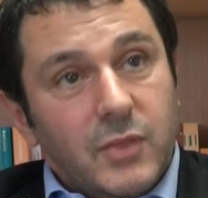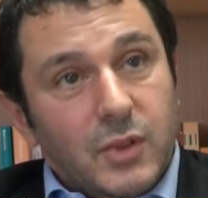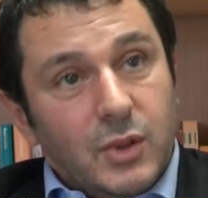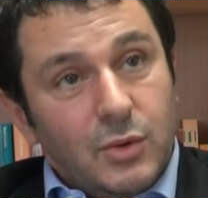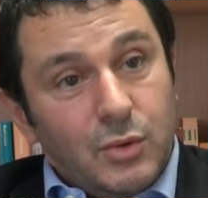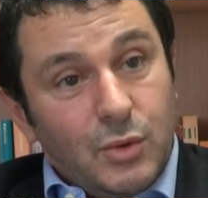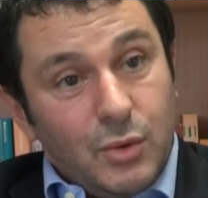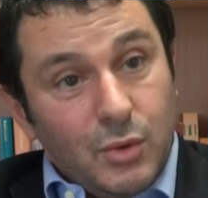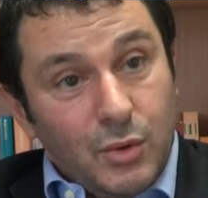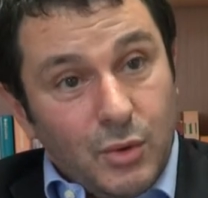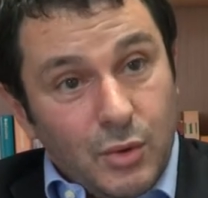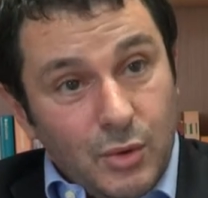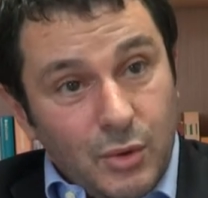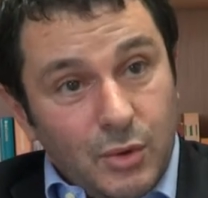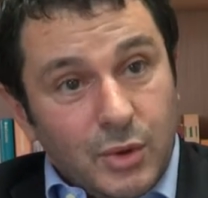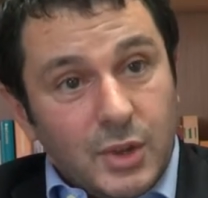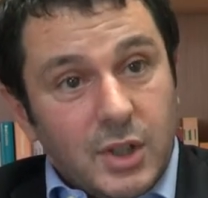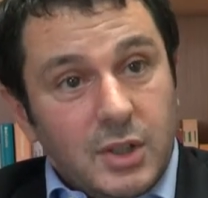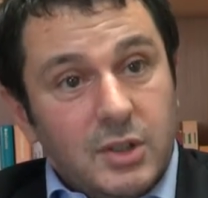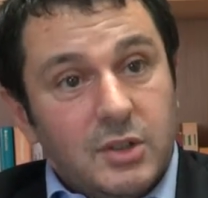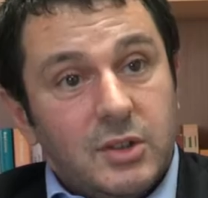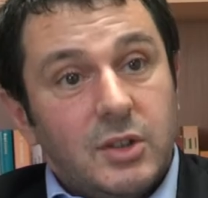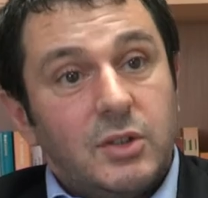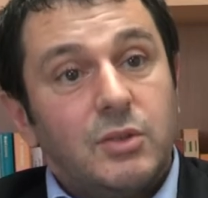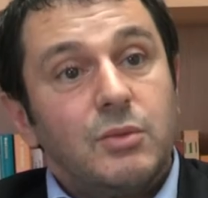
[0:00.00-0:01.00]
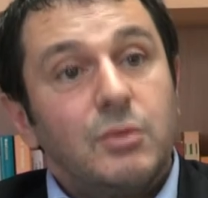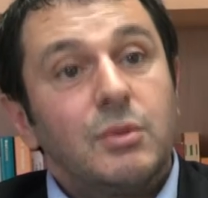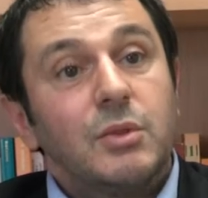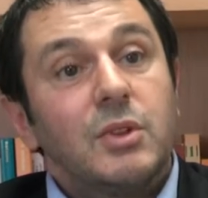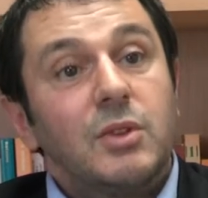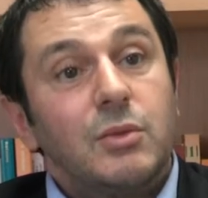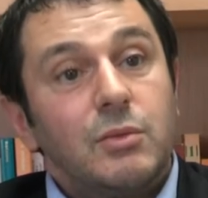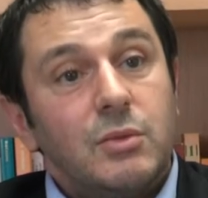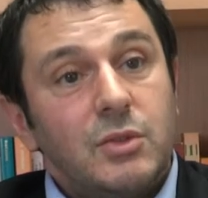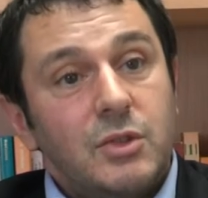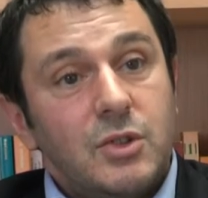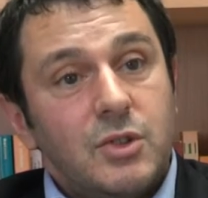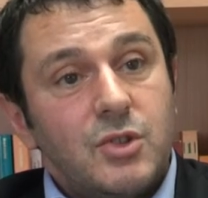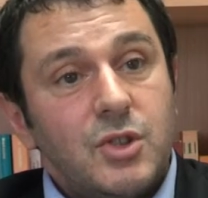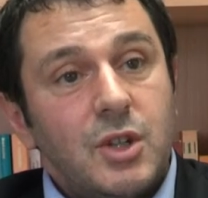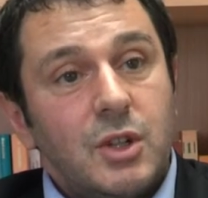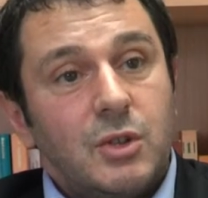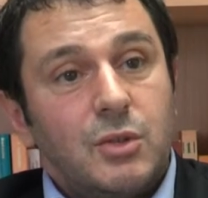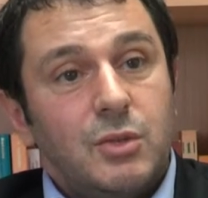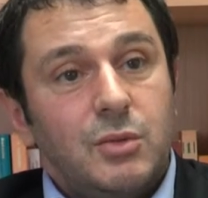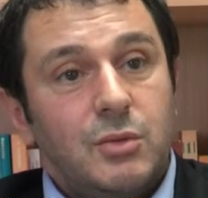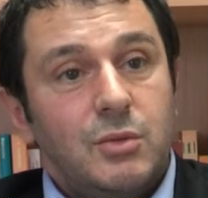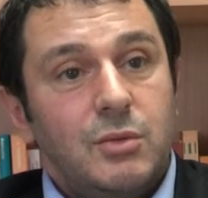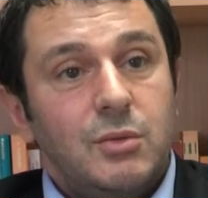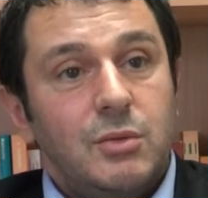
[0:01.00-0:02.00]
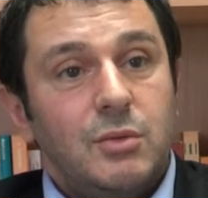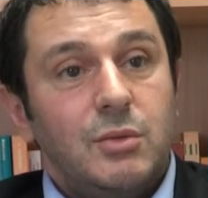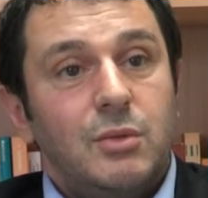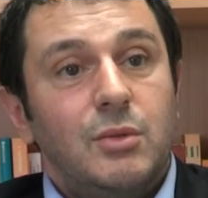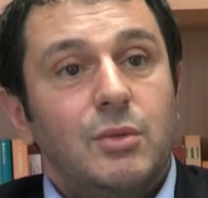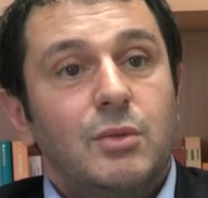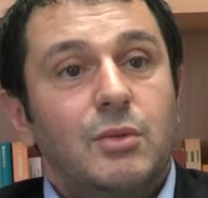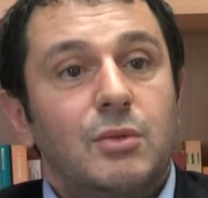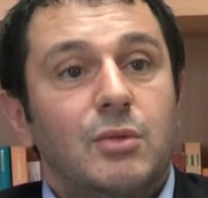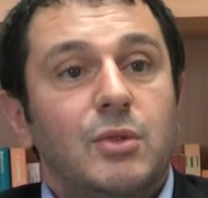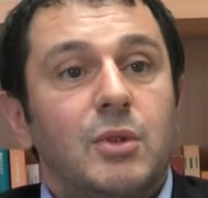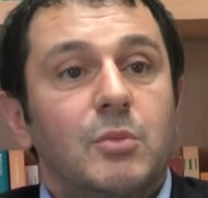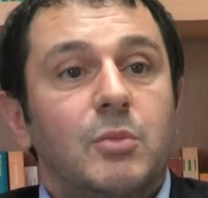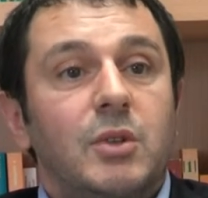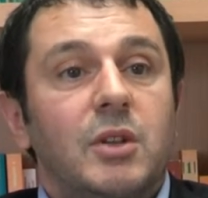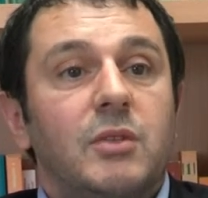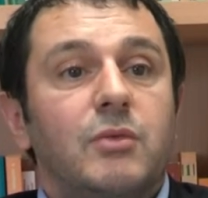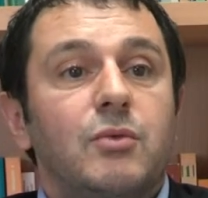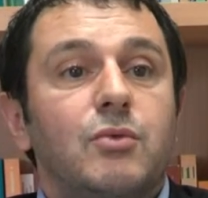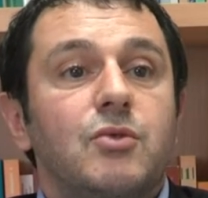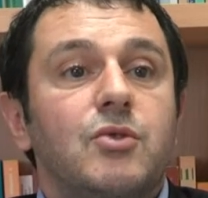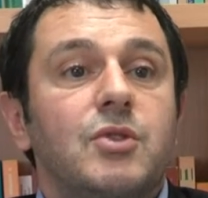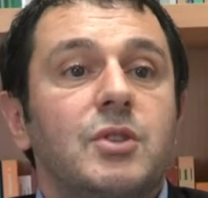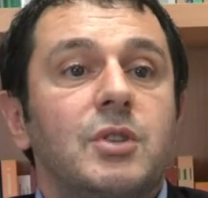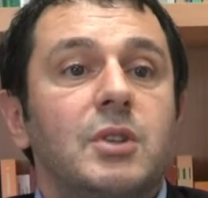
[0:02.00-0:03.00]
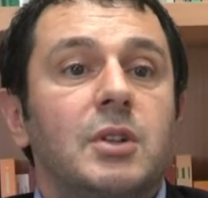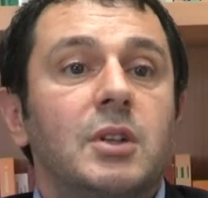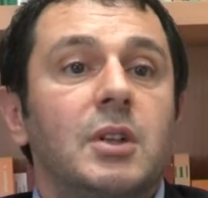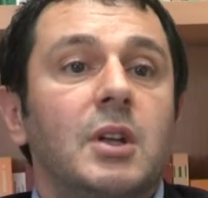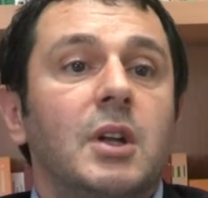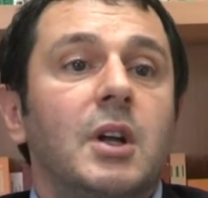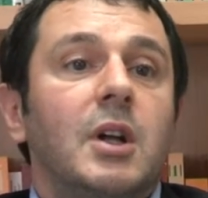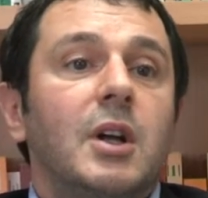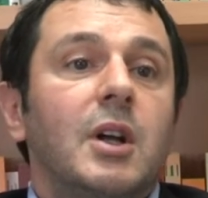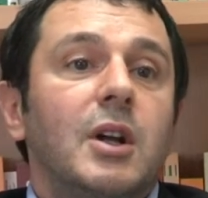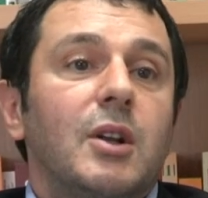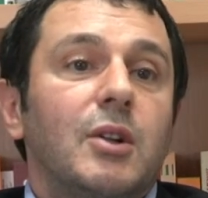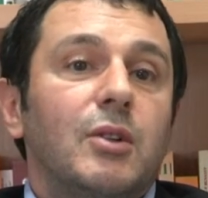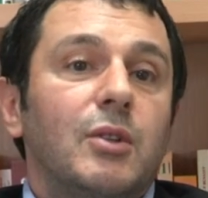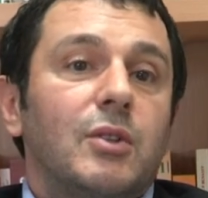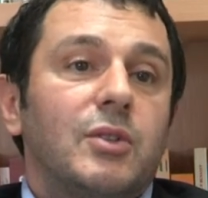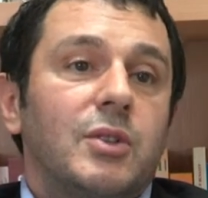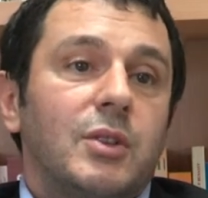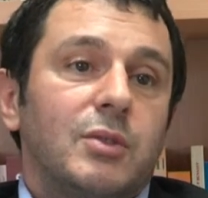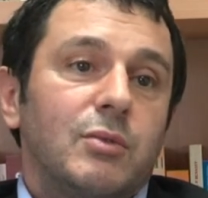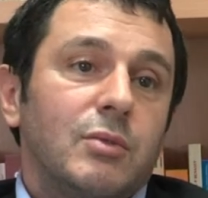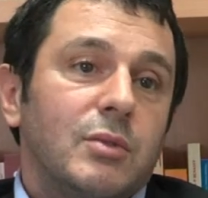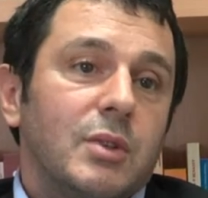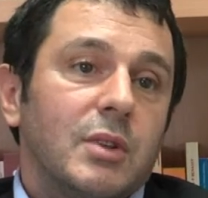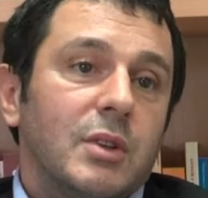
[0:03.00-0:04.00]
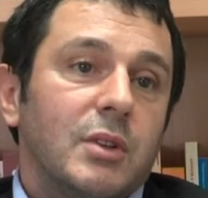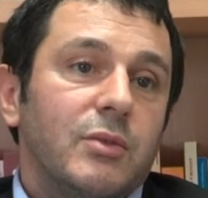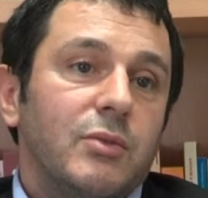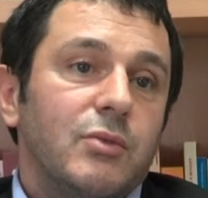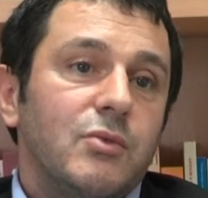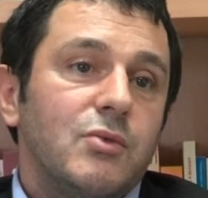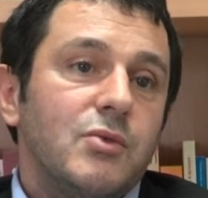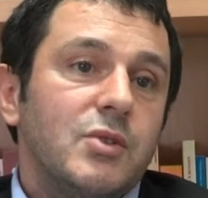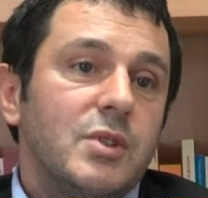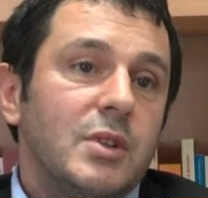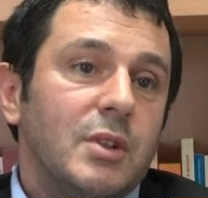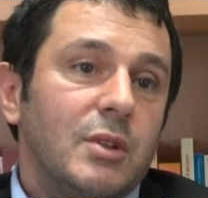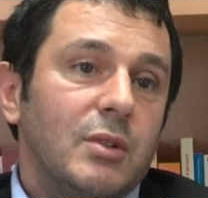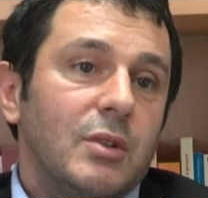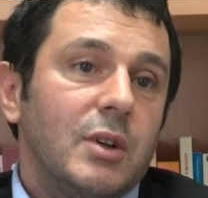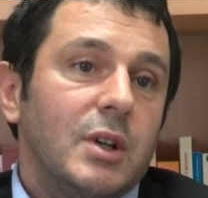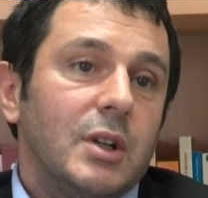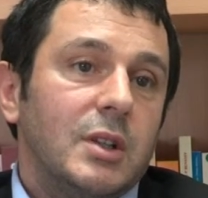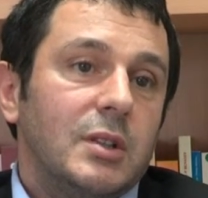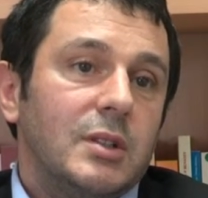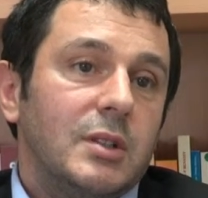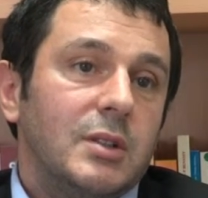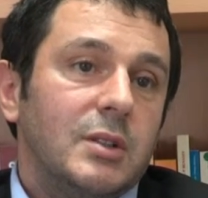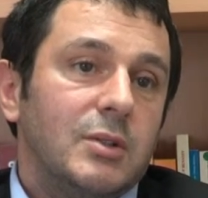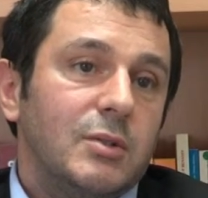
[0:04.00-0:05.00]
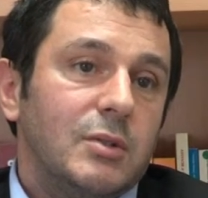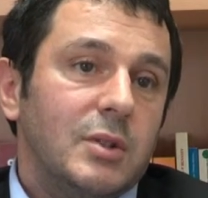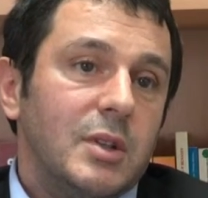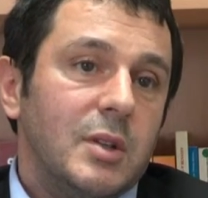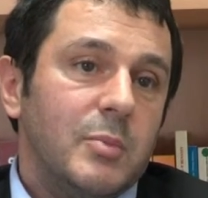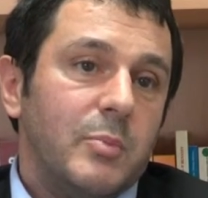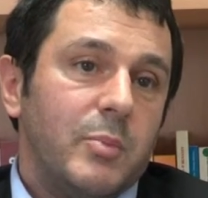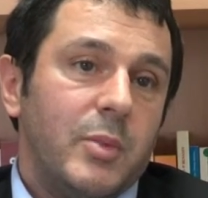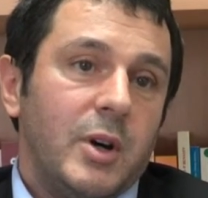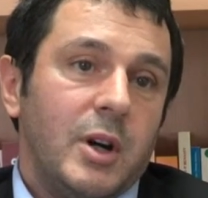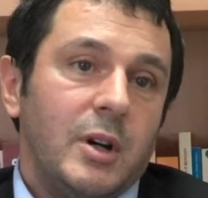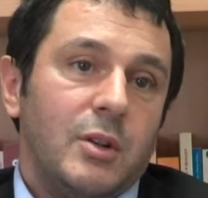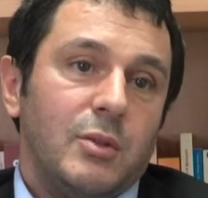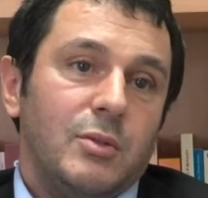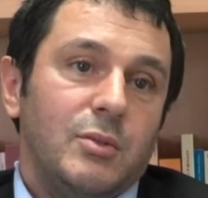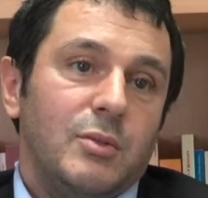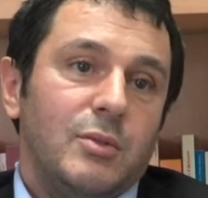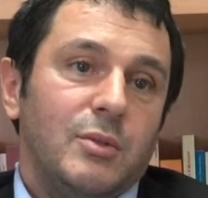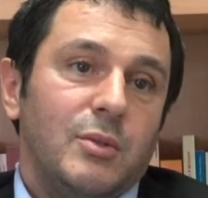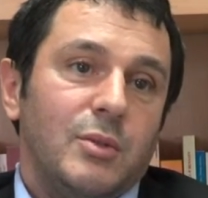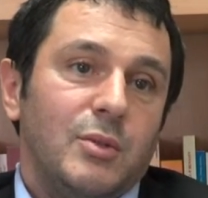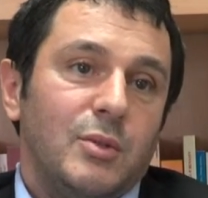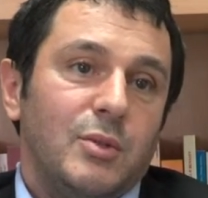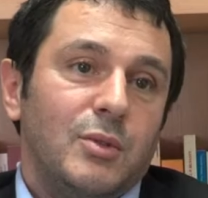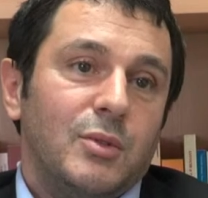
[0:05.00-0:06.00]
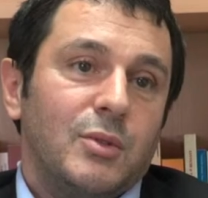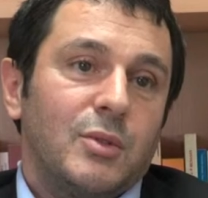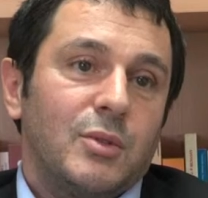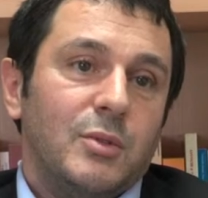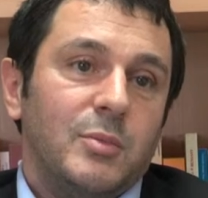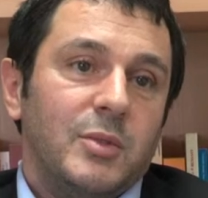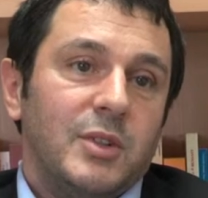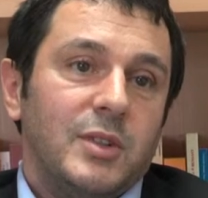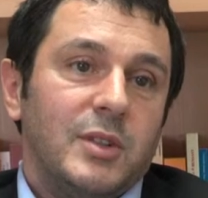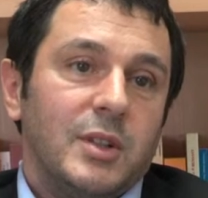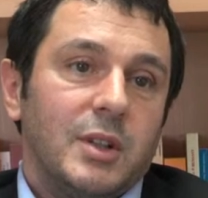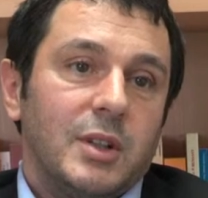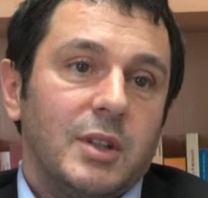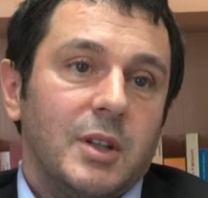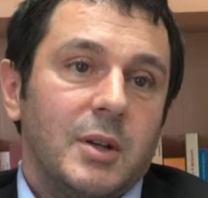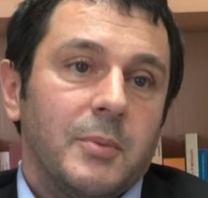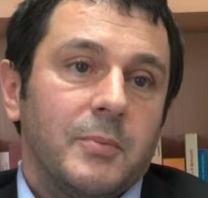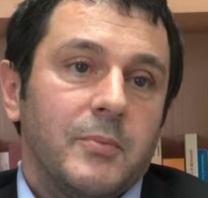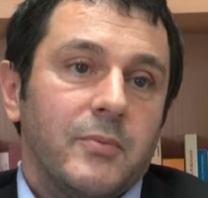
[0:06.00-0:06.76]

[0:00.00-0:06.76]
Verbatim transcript: de relocalisation qui sont déjà connus, reconnus comme réfugiés, leur statut de réfugié leur a été donné par le, Haut Commissariat.